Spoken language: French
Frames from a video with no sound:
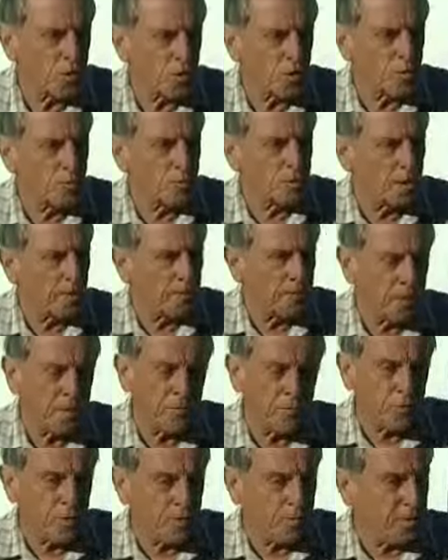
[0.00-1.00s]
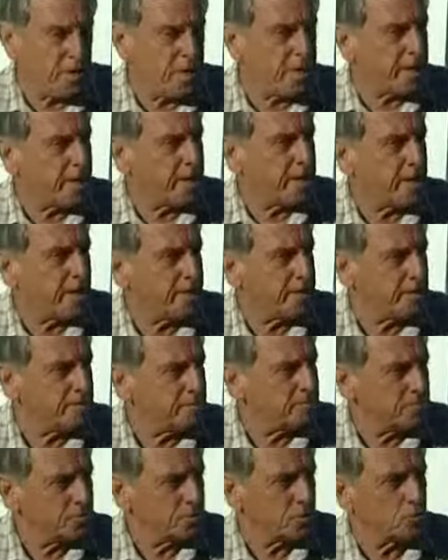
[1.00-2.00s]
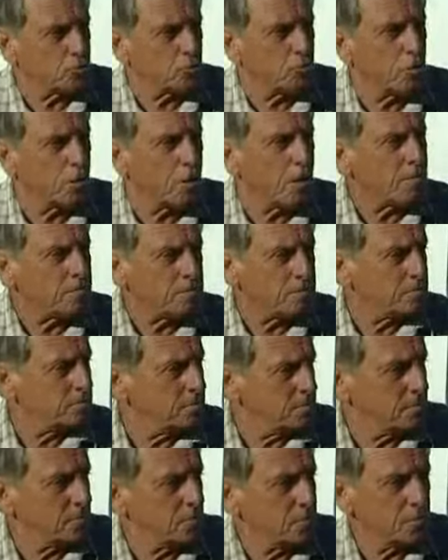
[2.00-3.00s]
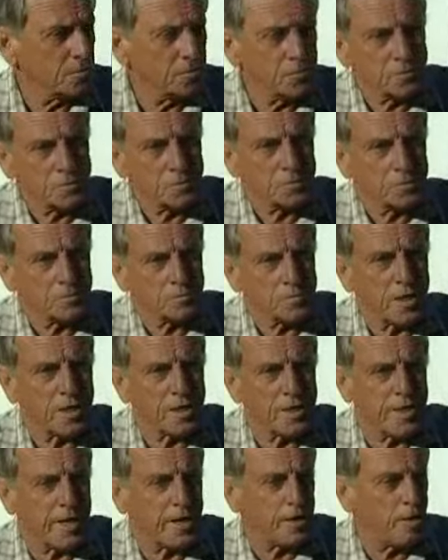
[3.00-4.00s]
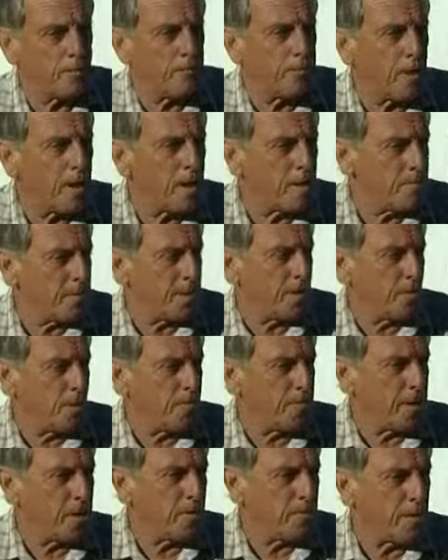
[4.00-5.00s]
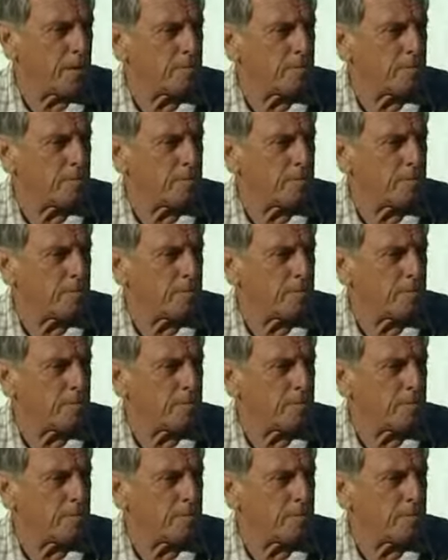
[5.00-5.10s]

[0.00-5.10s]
Faire comme au tapis, il faut les payer quand ils gagnent, Ça trop grand. Ceux qui ne gagnent pas, ben, on ne les paye